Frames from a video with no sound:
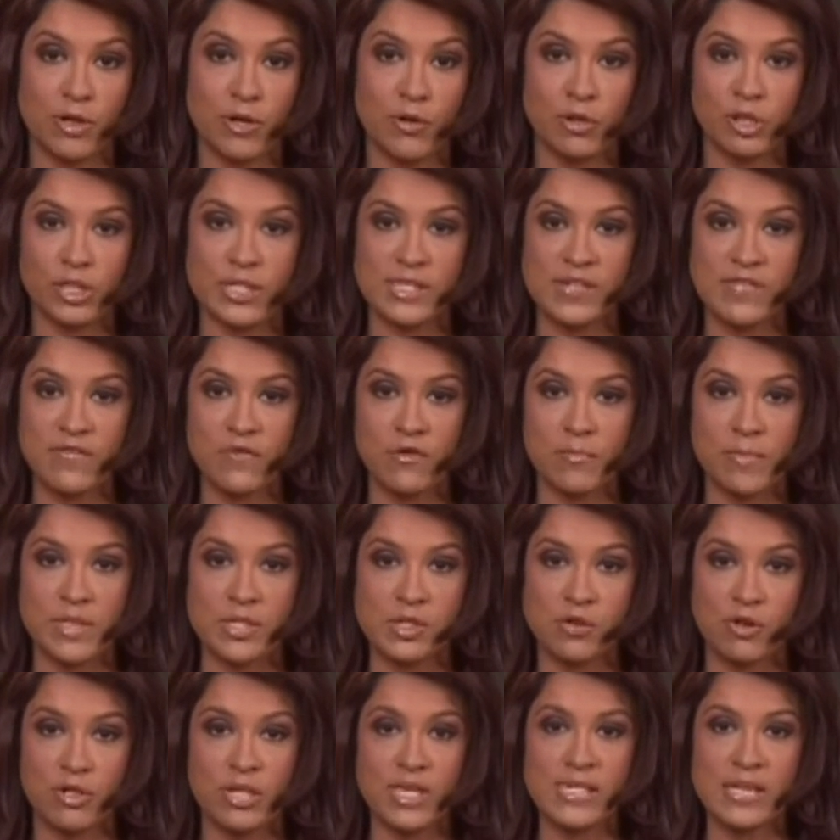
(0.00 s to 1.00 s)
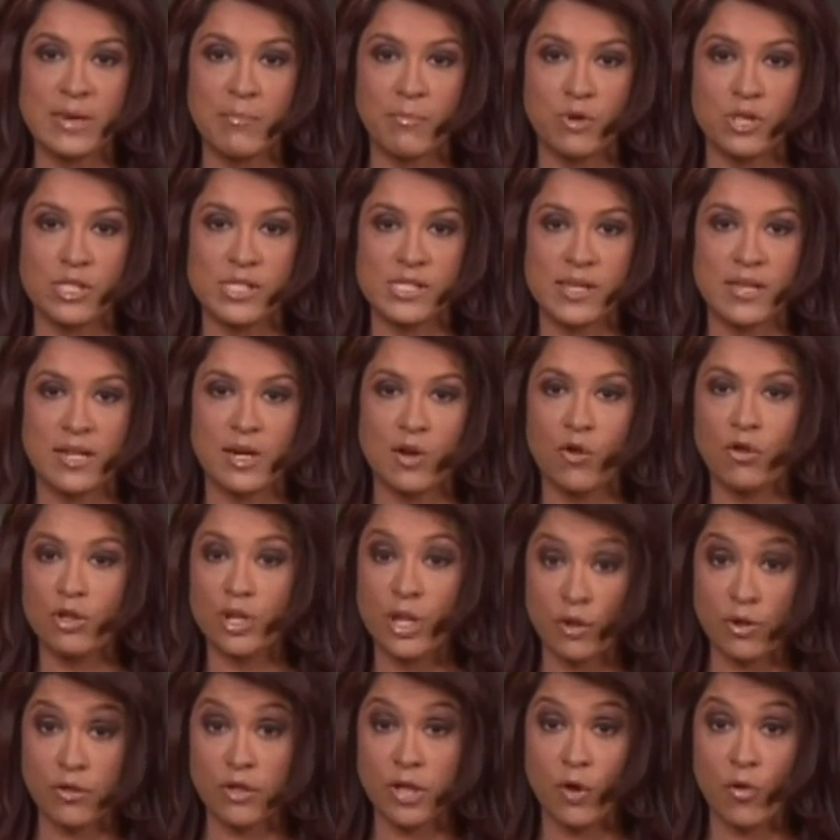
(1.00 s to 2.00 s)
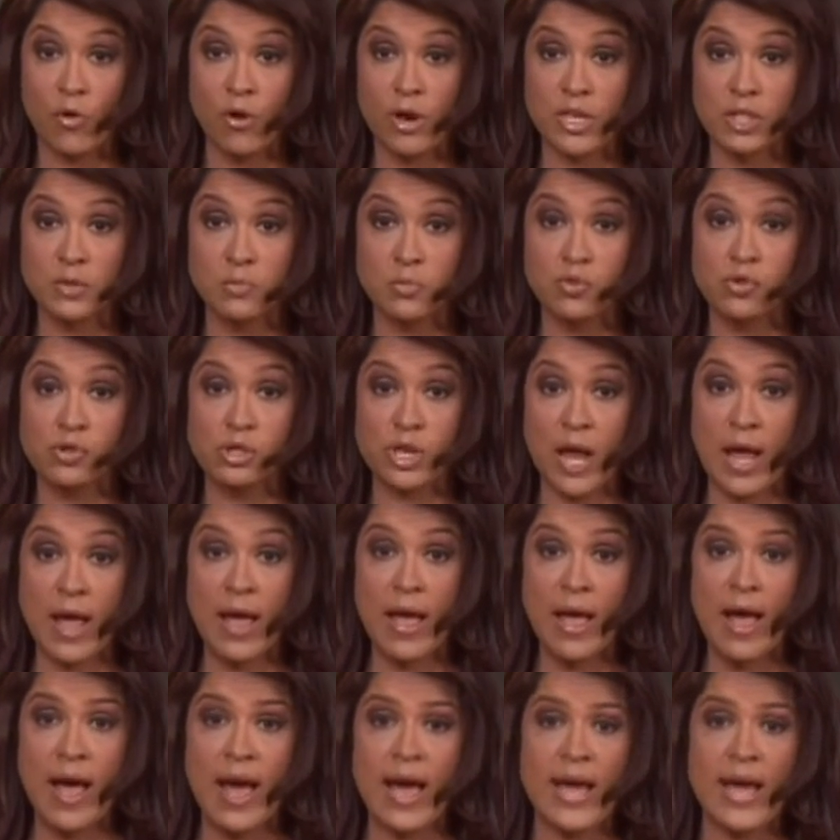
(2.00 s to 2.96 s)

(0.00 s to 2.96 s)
En otras informaciones, la policía del condado de Orange busca